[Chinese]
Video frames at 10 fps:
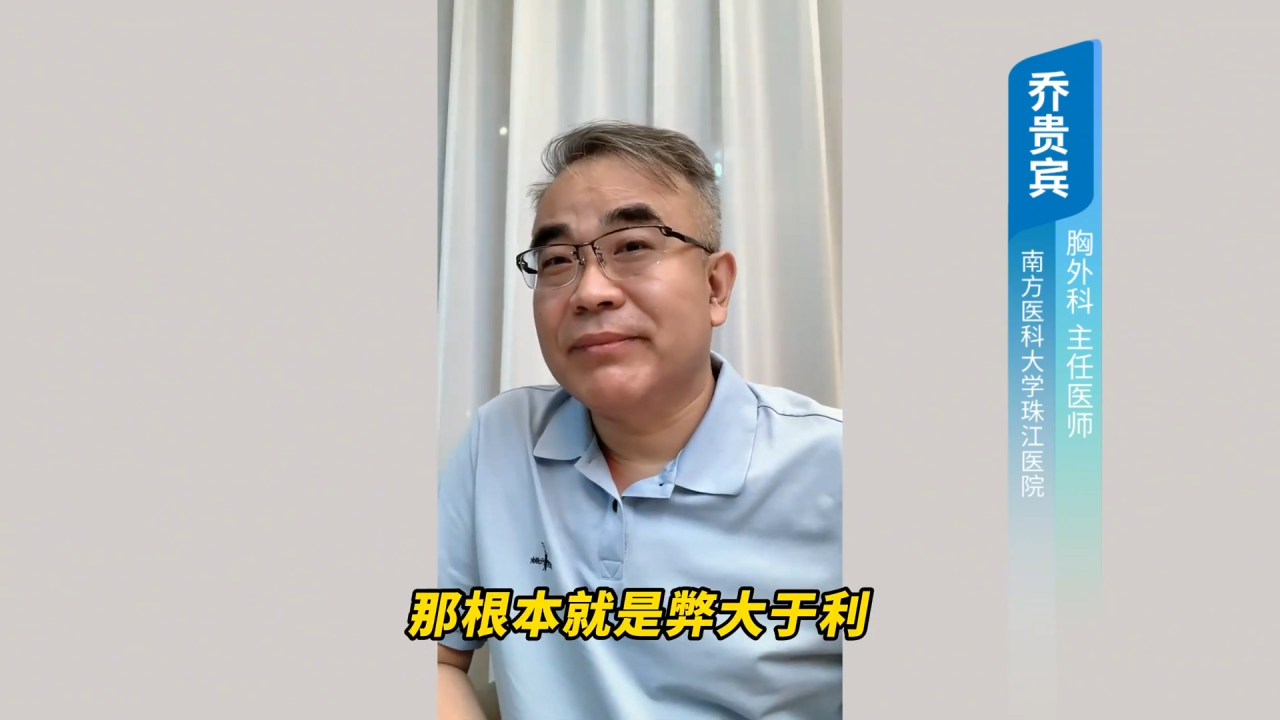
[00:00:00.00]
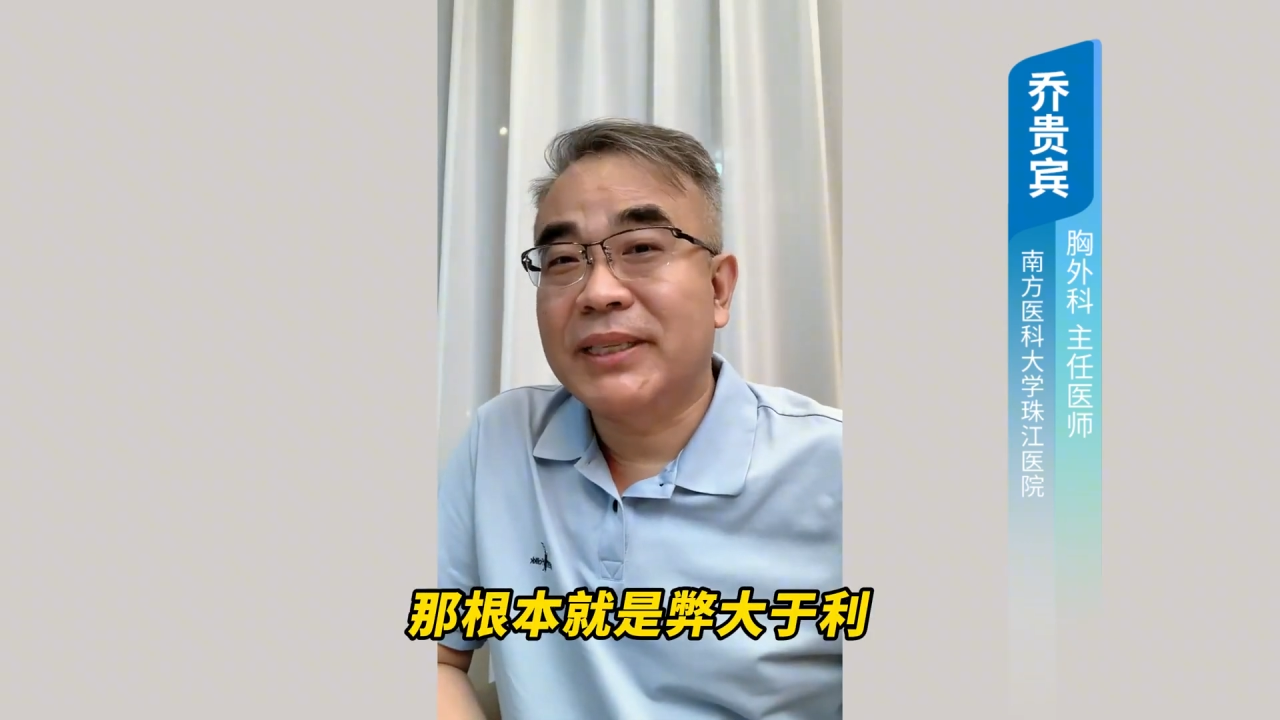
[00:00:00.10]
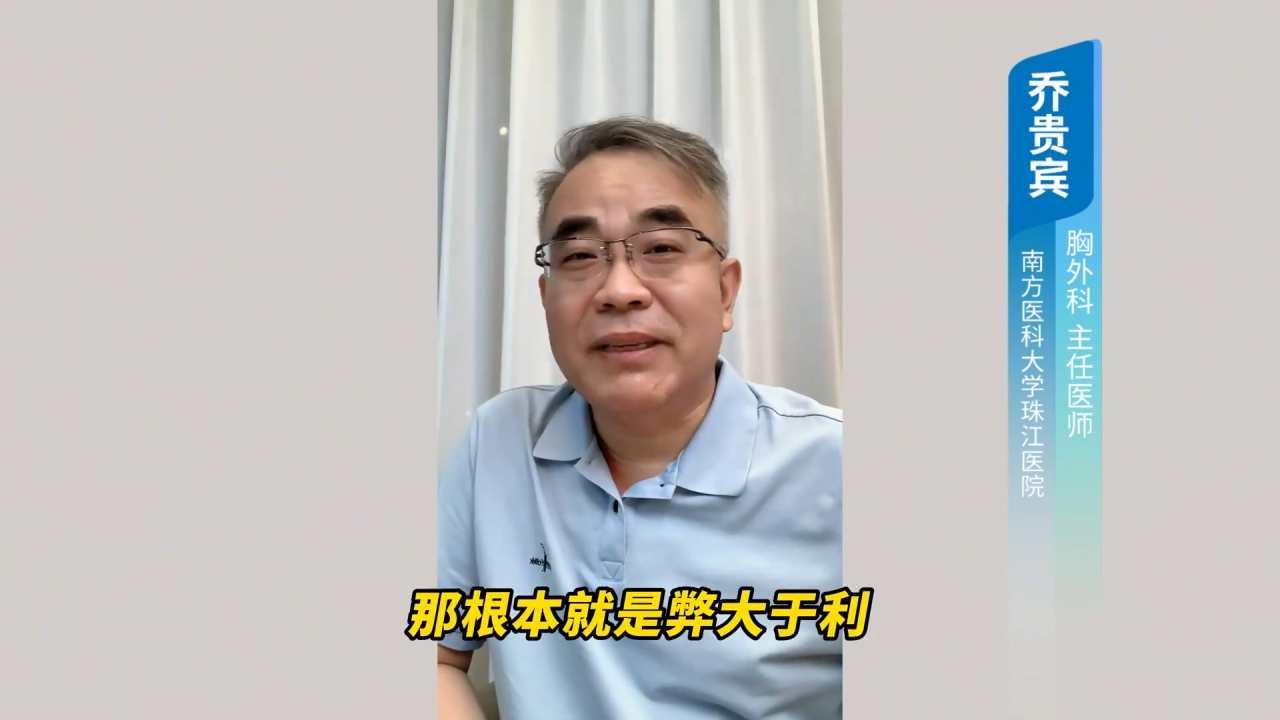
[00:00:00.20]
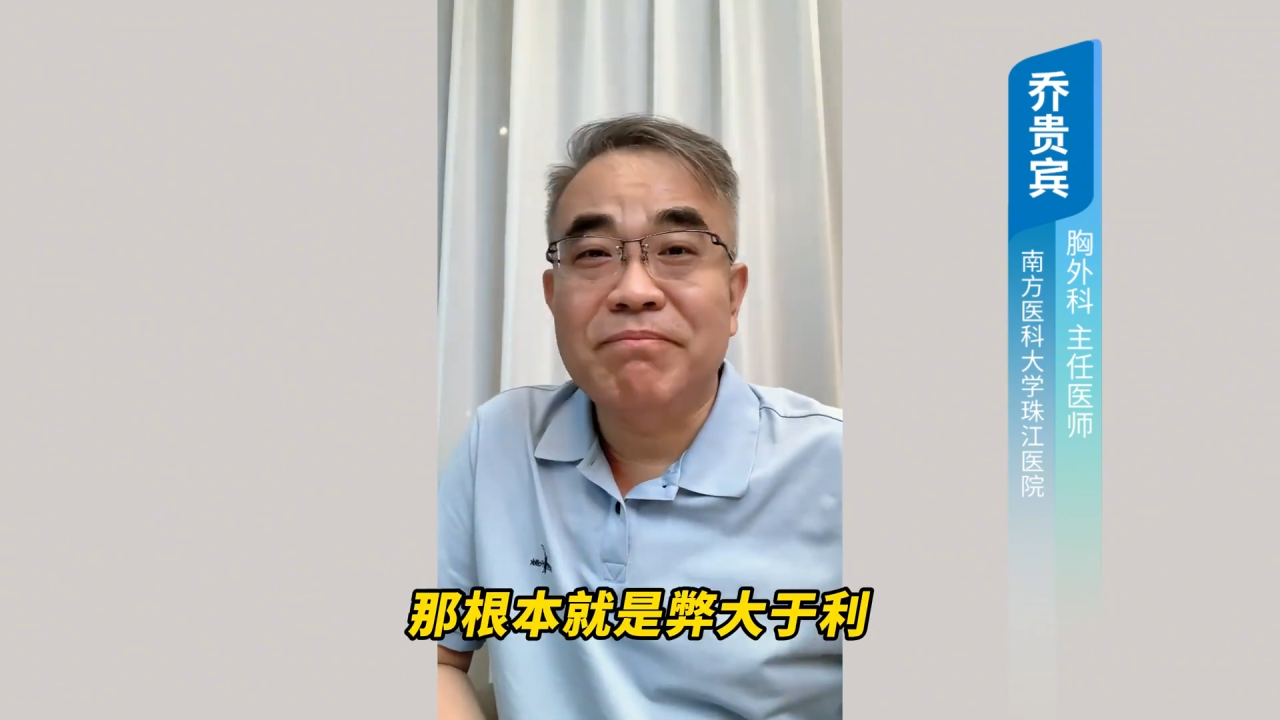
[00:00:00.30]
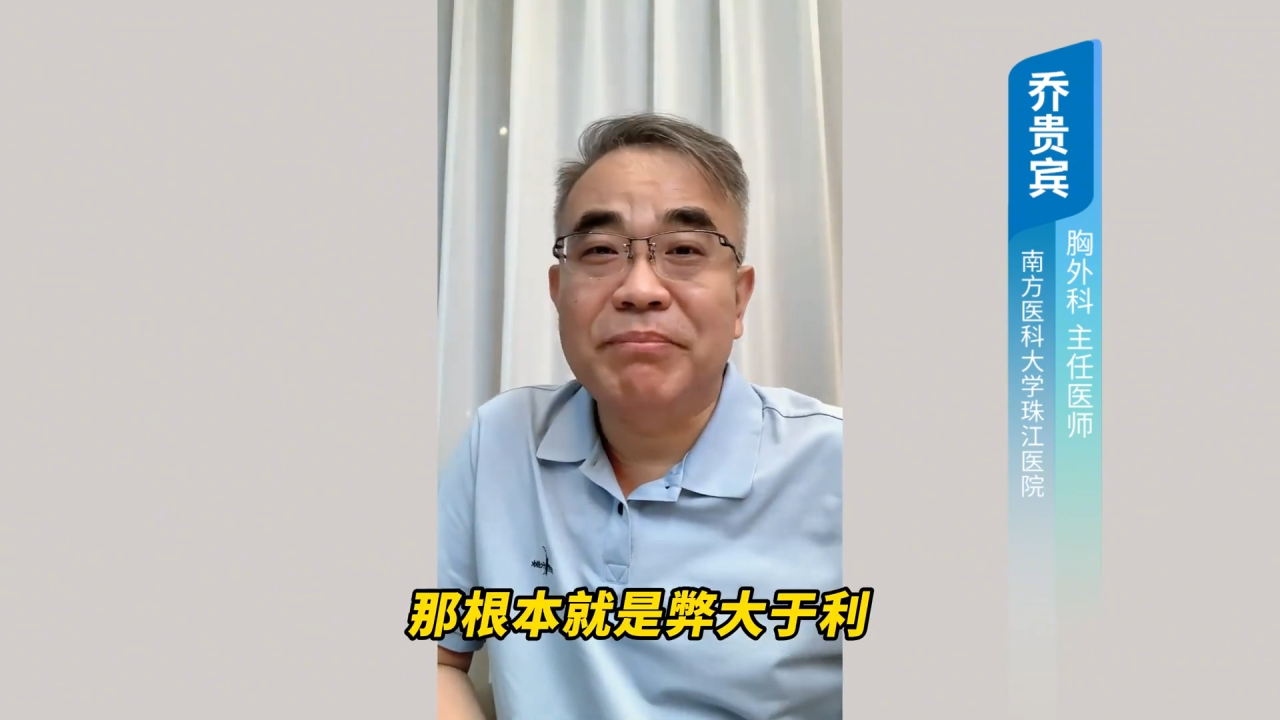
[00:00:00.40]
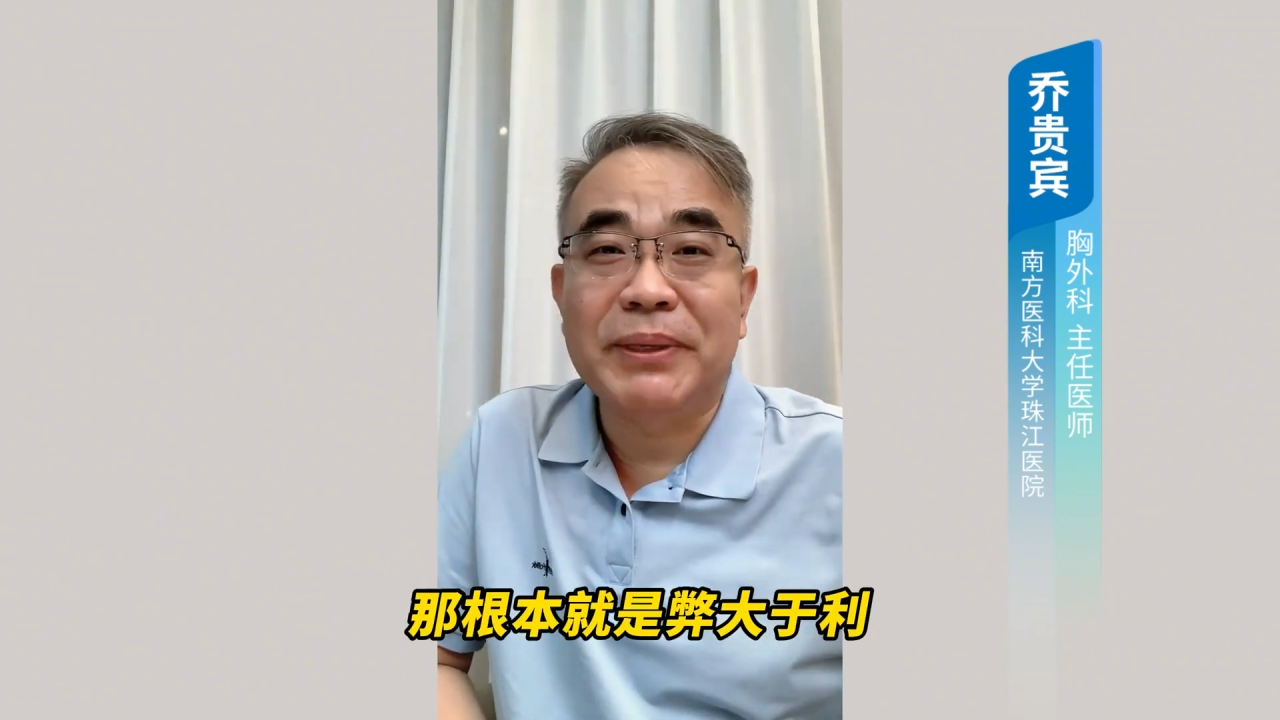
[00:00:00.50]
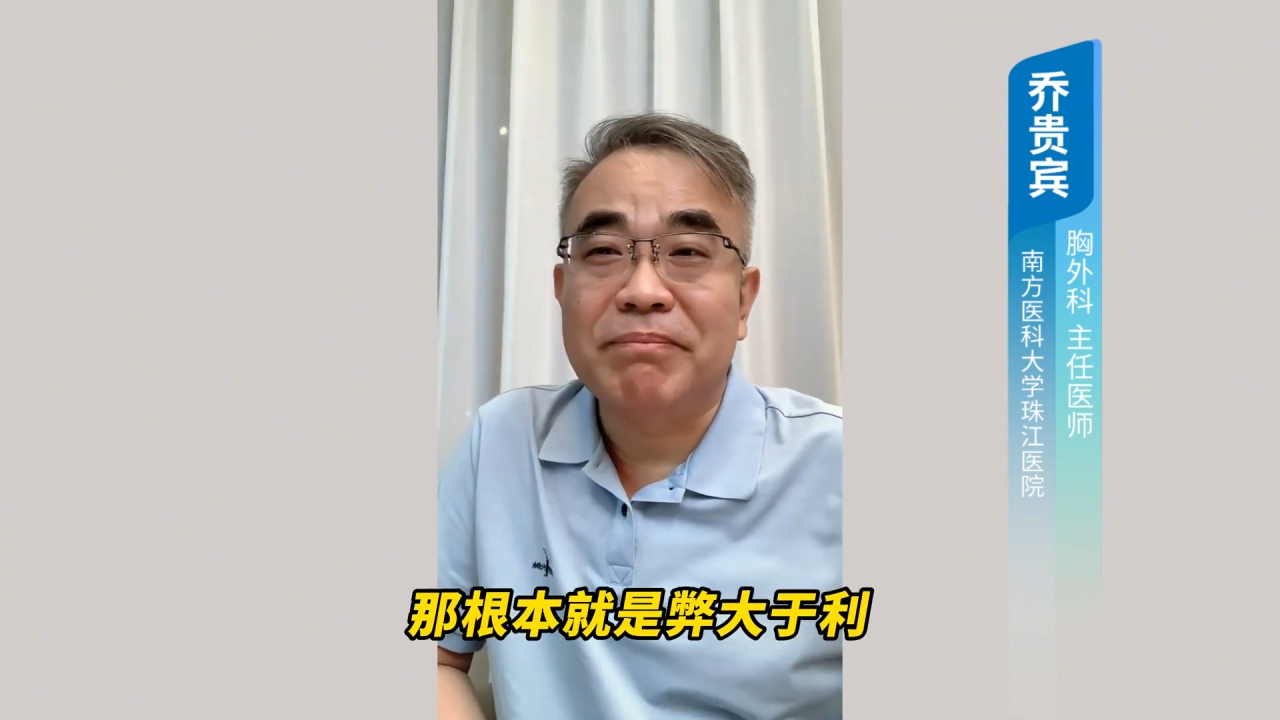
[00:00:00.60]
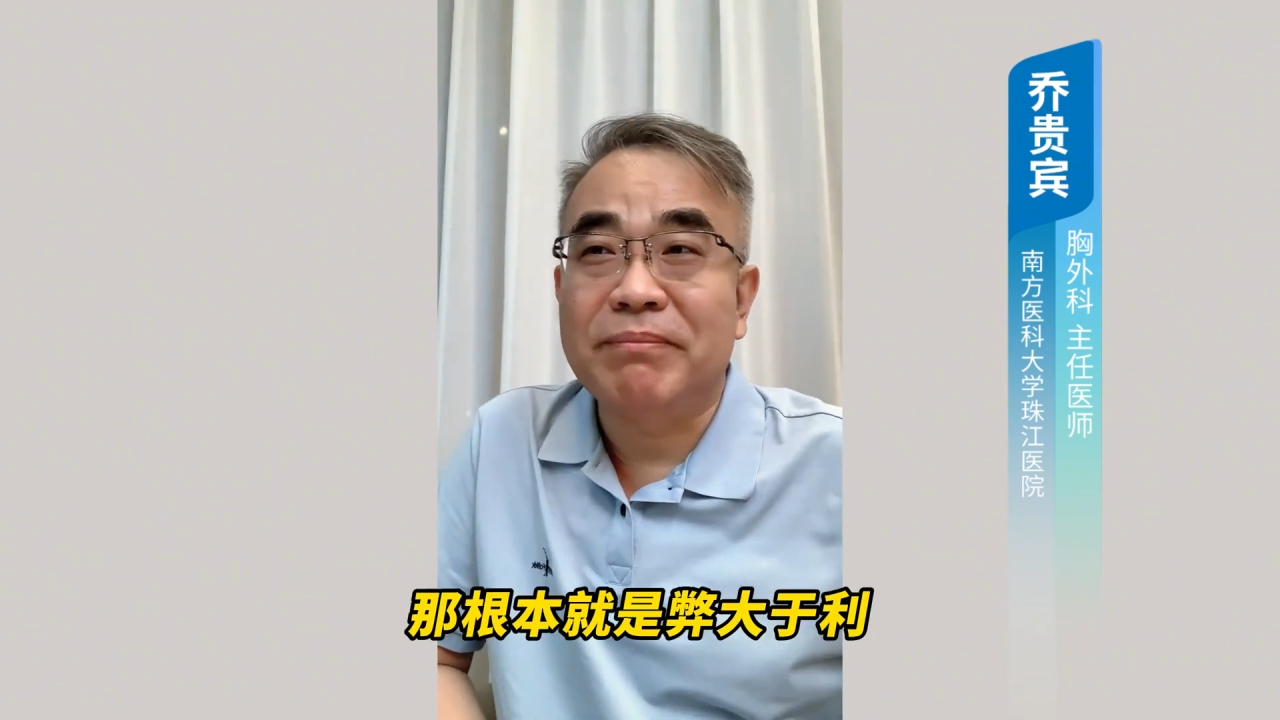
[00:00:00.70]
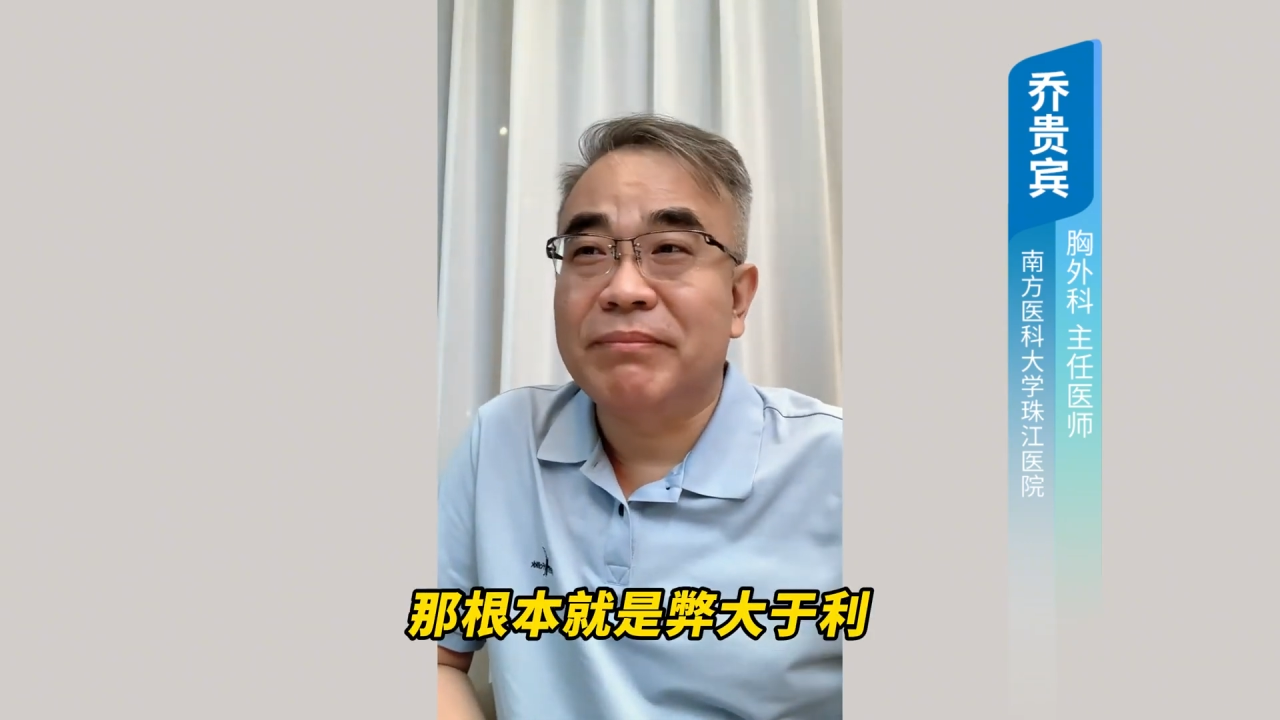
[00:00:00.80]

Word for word: 根本